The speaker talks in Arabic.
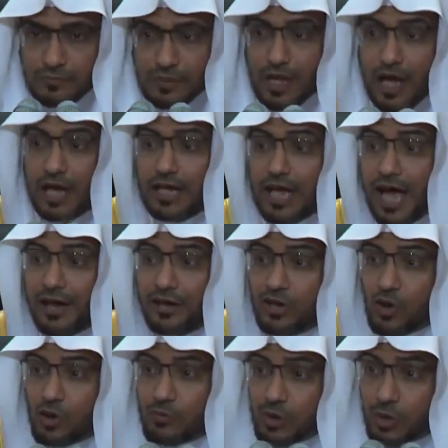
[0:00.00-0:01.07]
على
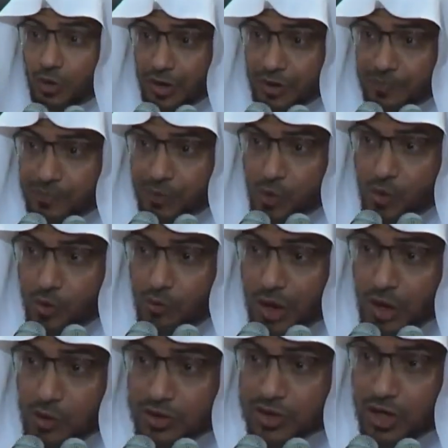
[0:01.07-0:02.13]
انهم يحبون
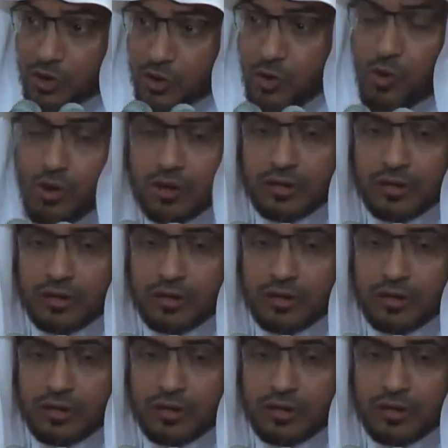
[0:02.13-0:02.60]
ويجلون